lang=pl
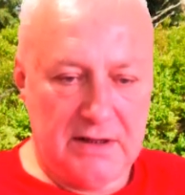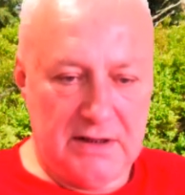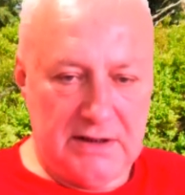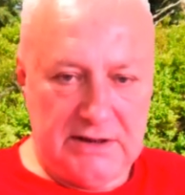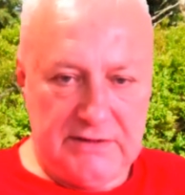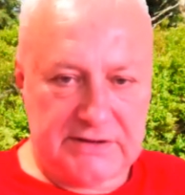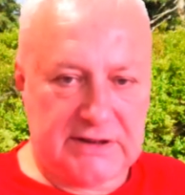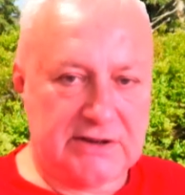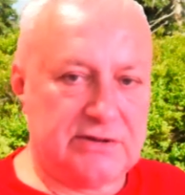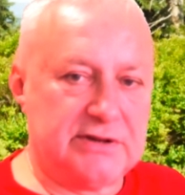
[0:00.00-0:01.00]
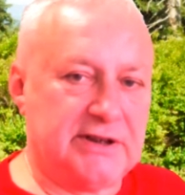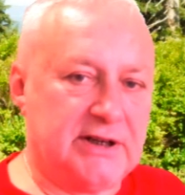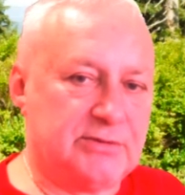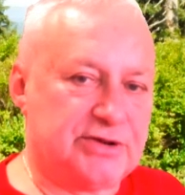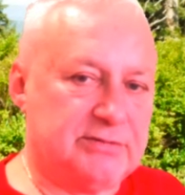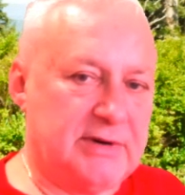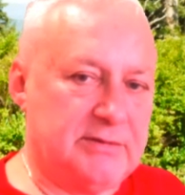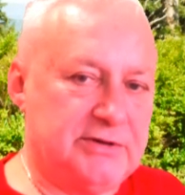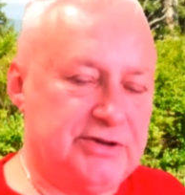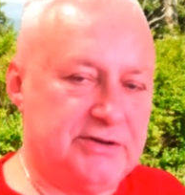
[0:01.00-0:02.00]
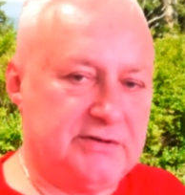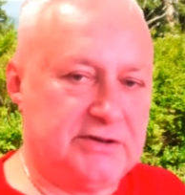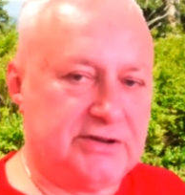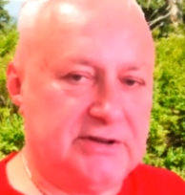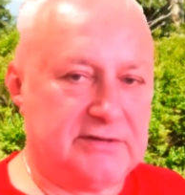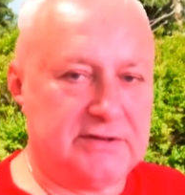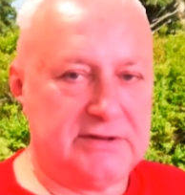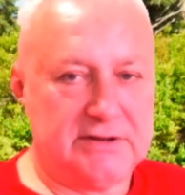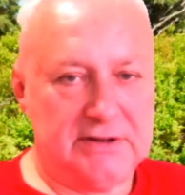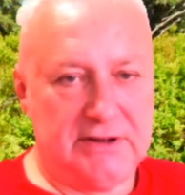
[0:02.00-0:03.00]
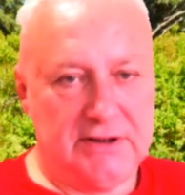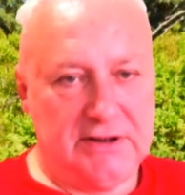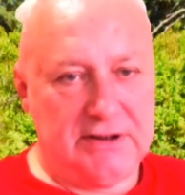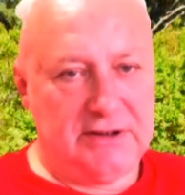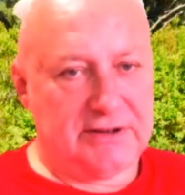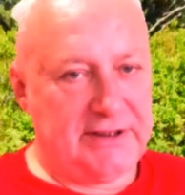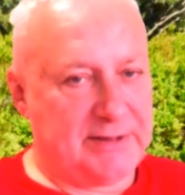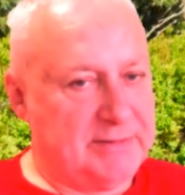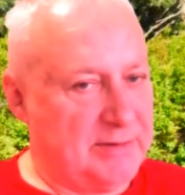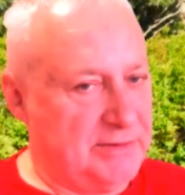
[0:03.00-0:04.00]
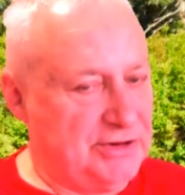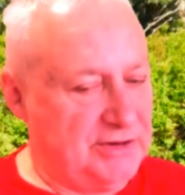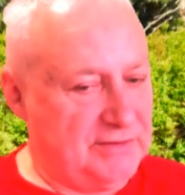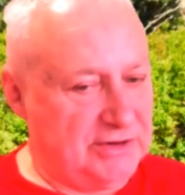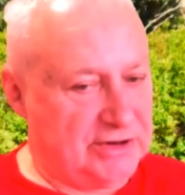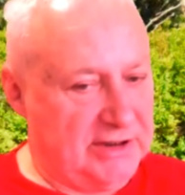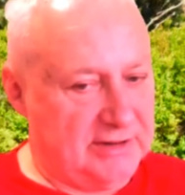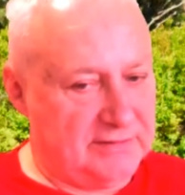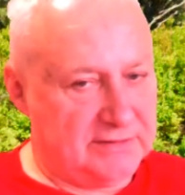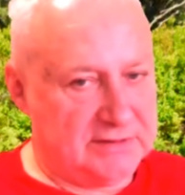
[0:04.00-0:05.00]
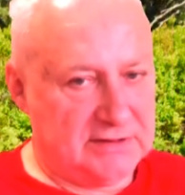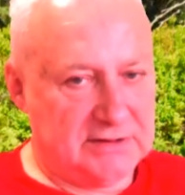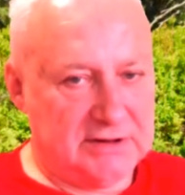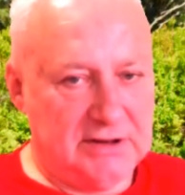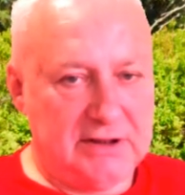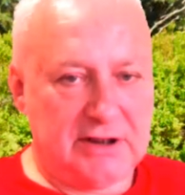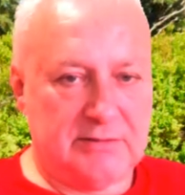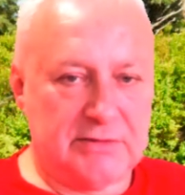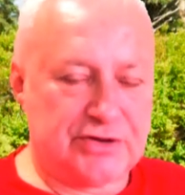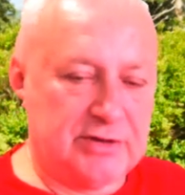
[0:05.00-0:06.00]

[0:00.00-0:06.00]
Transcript: i wskazuje nam, że mamy 9 lew. I tak mamy 9 lew, to możemy